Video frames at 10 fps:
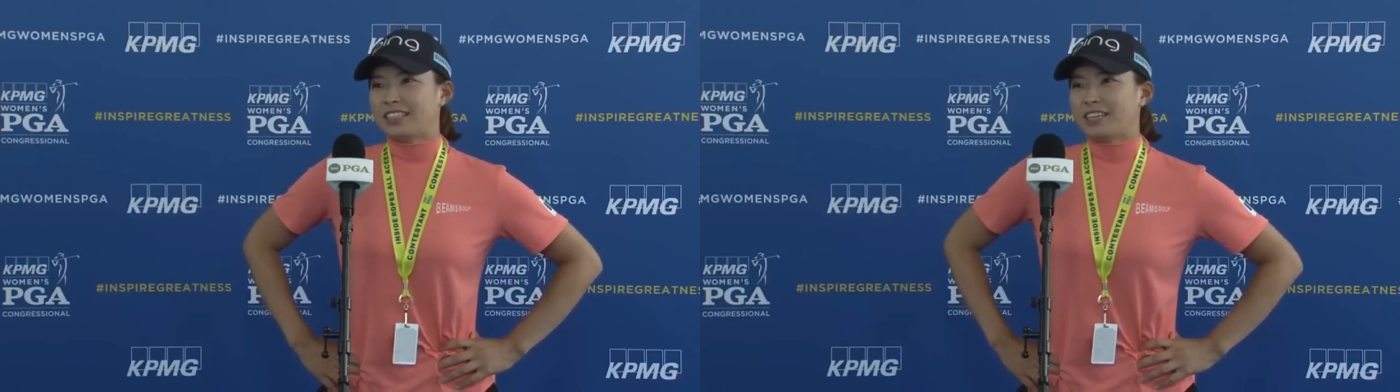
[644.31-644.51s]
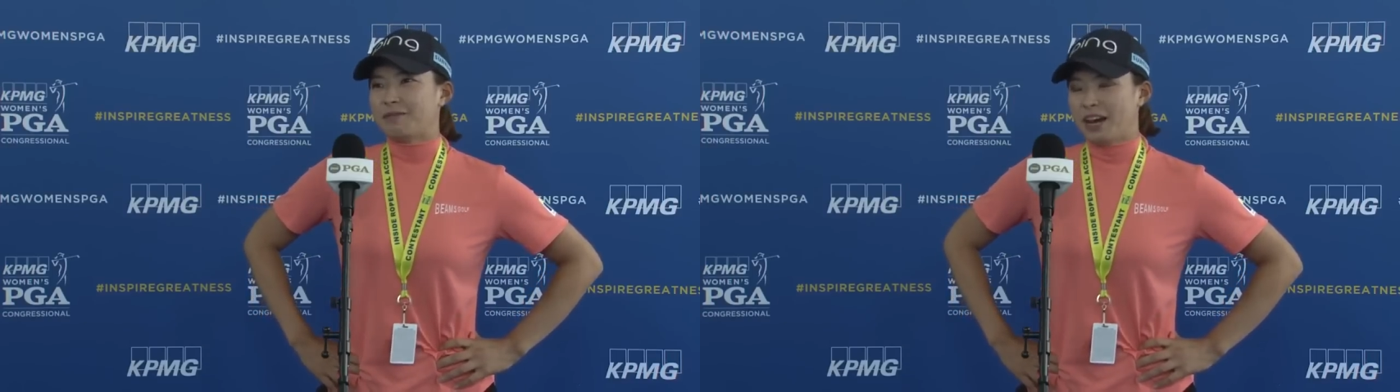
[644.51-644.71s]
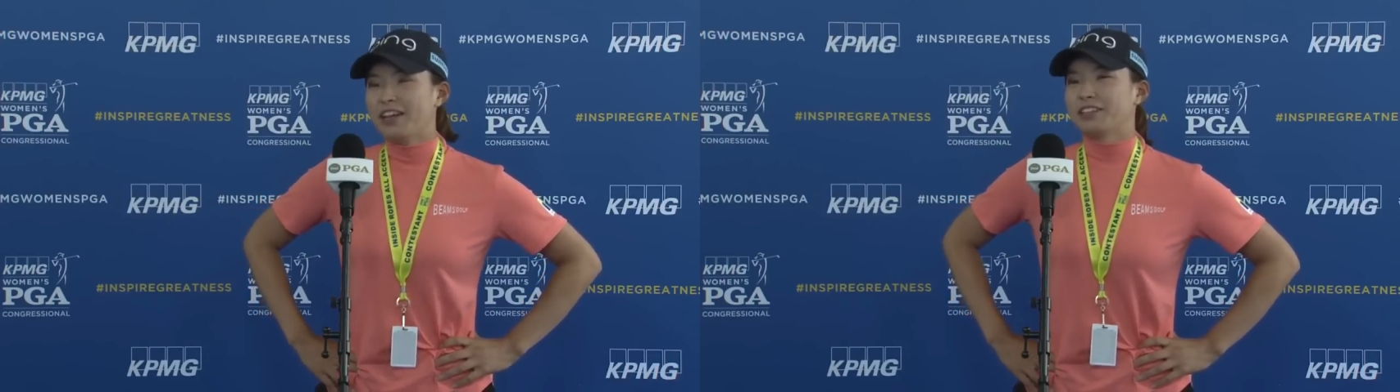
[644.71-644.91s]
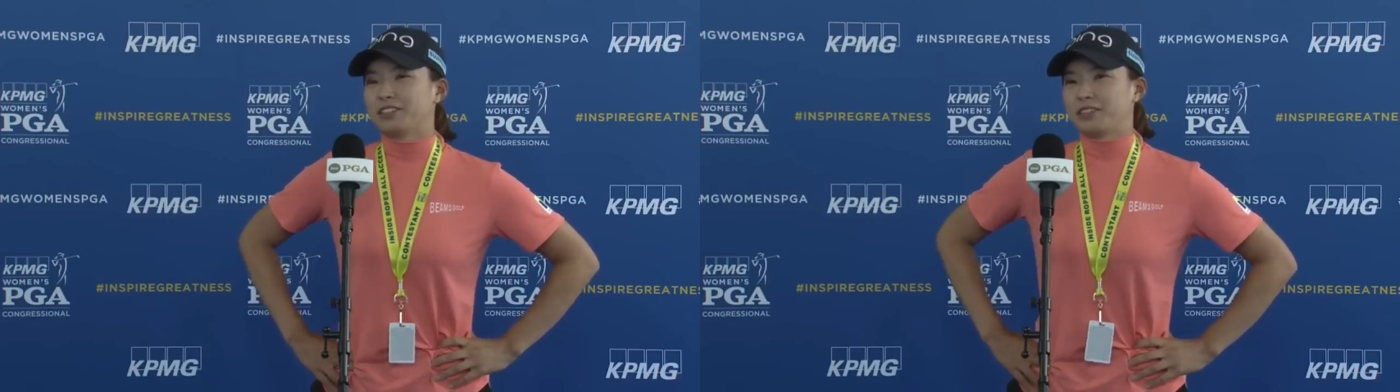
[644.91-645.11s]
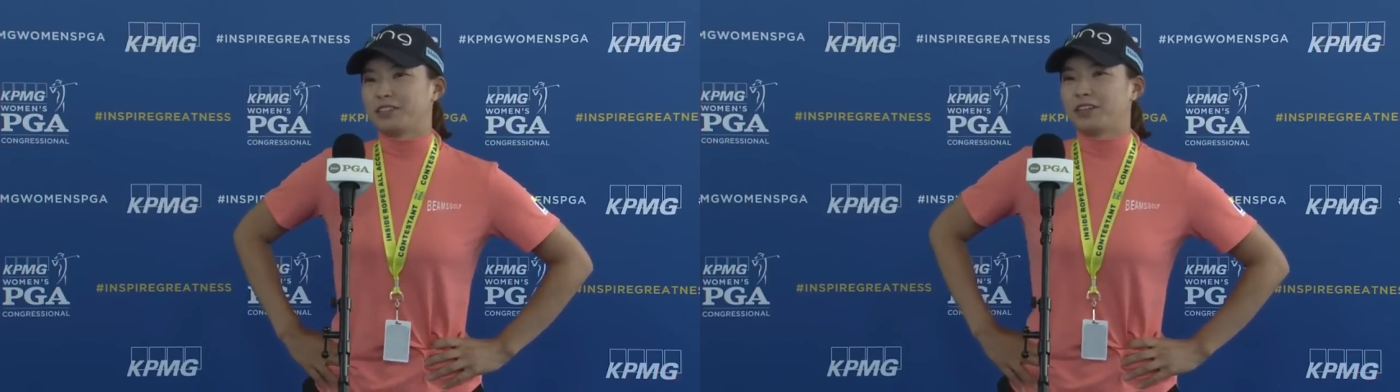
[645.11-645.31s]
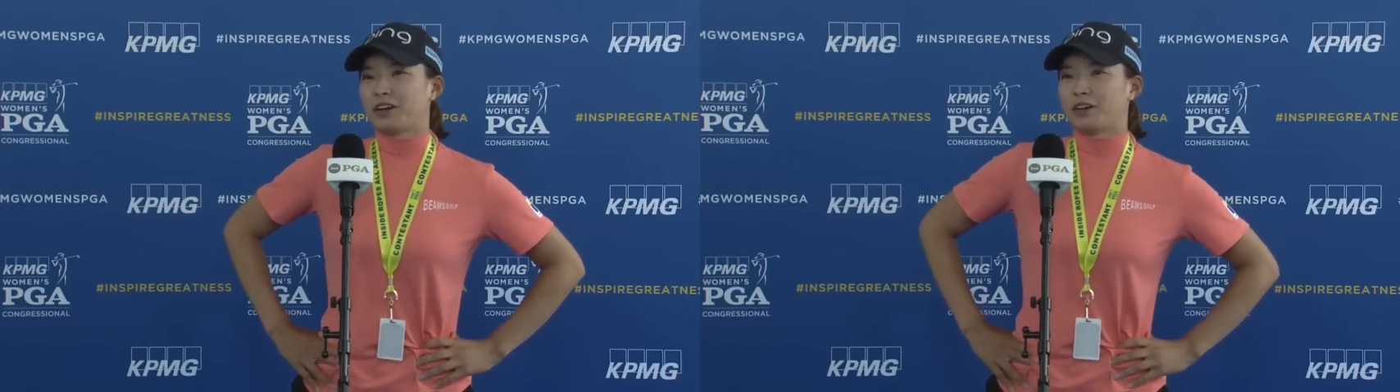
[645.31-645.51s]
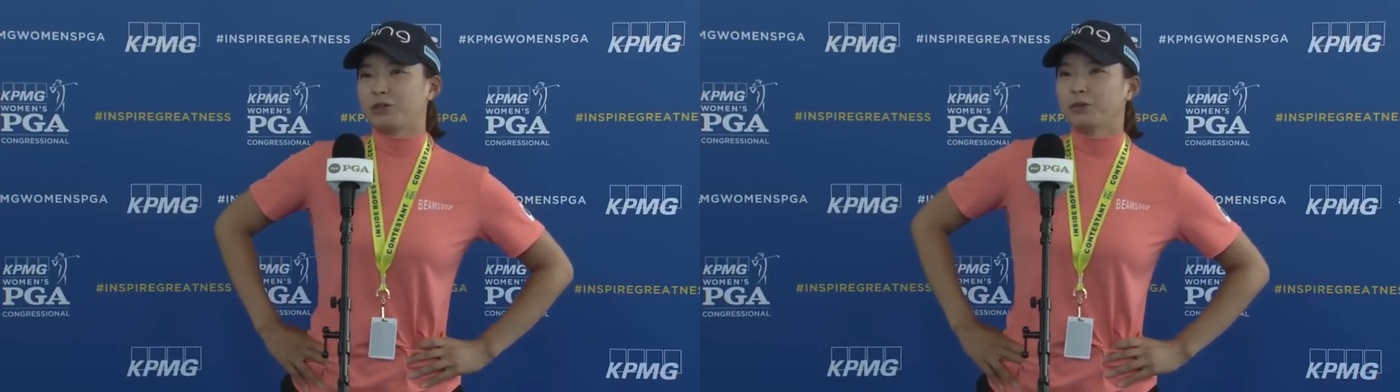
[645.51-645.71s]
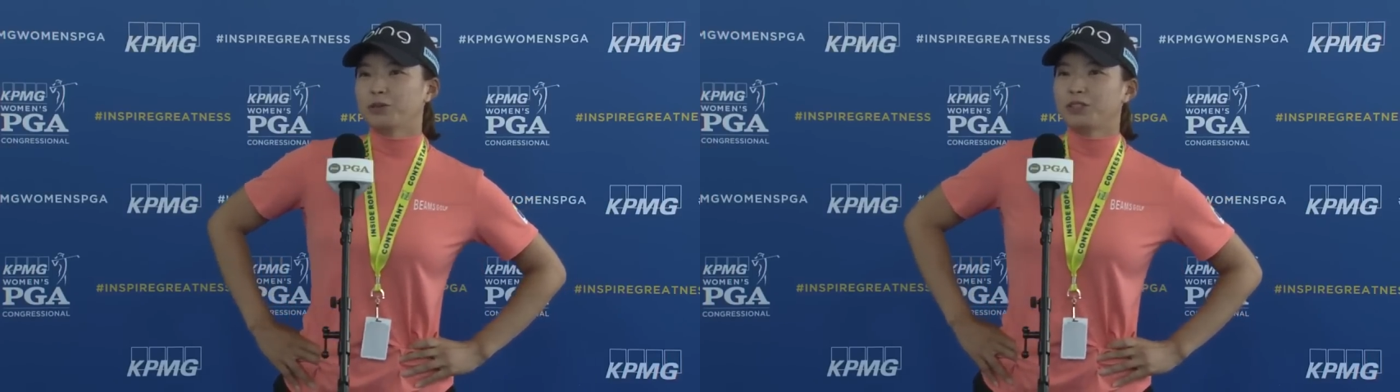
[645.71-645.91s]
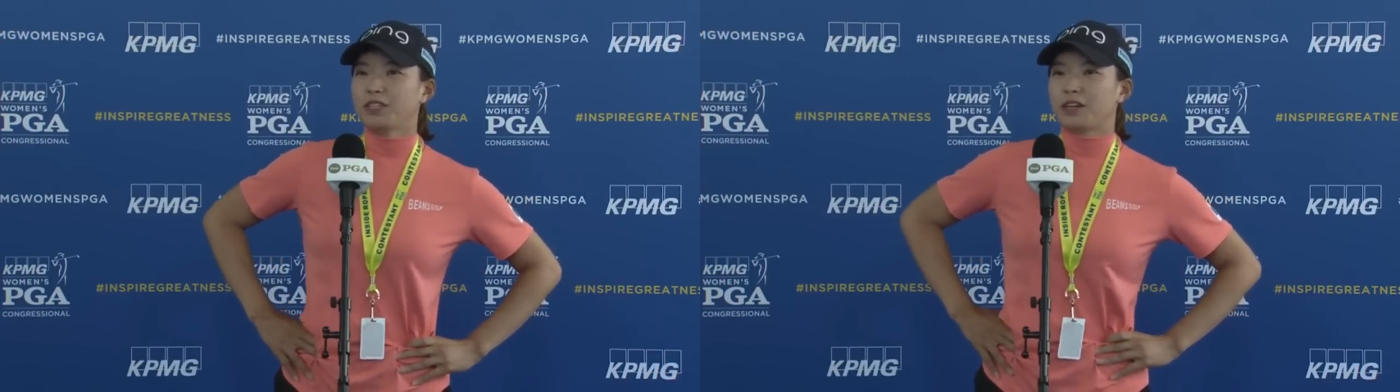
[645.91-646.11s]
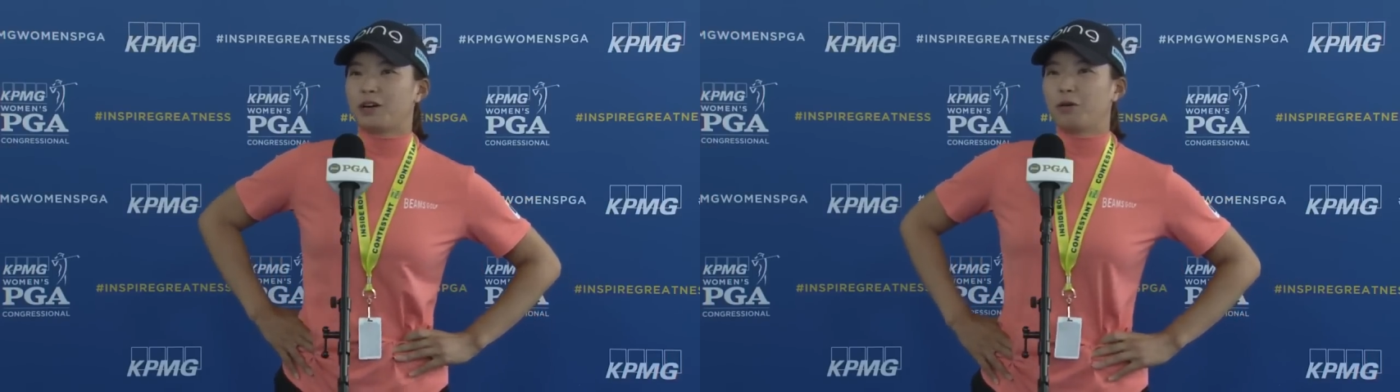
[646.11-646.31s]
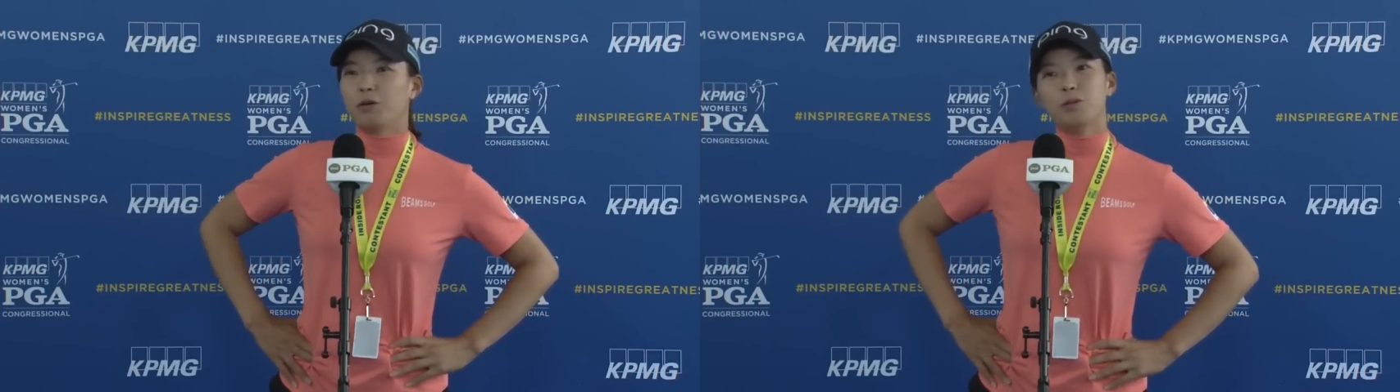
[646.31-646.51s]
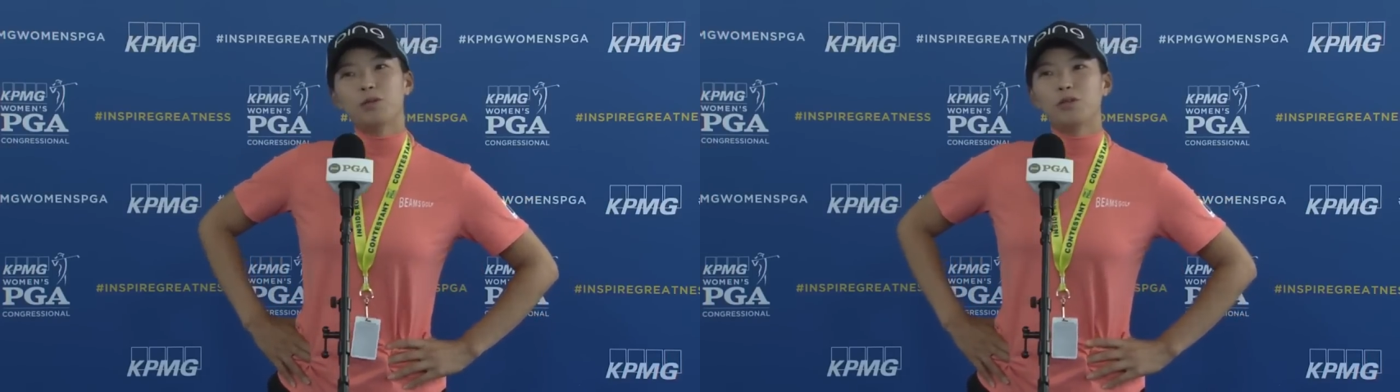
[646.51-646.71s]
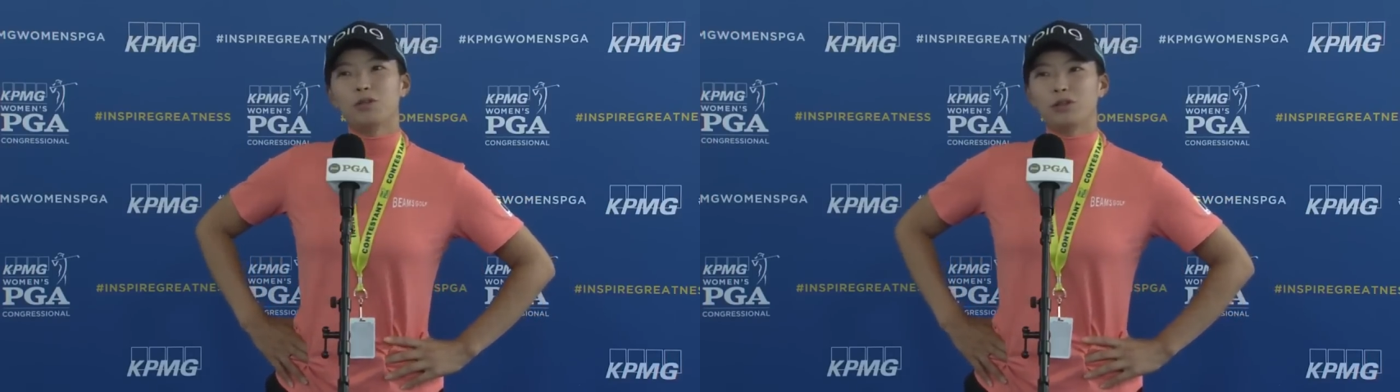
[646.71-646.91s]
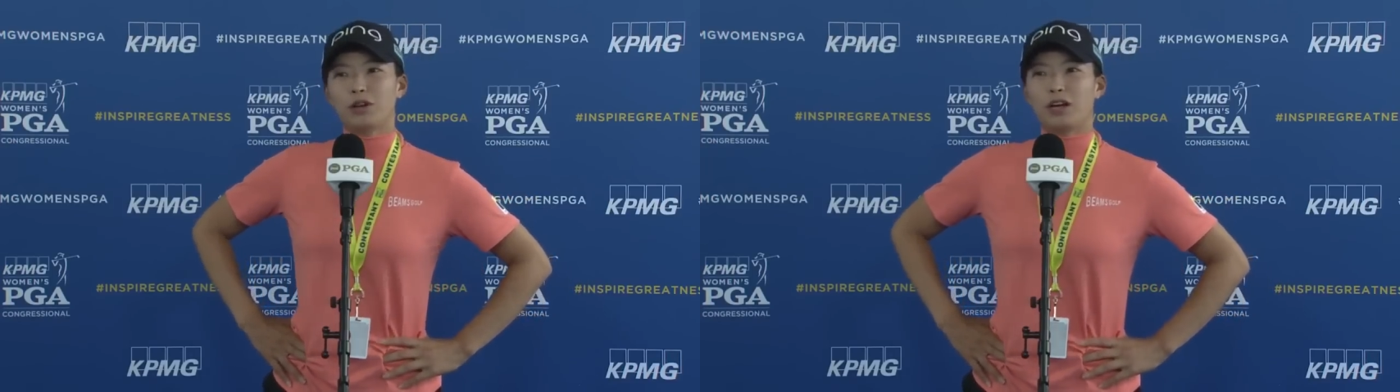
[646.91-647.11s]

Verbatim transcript: ないですねだから動物園がほぼ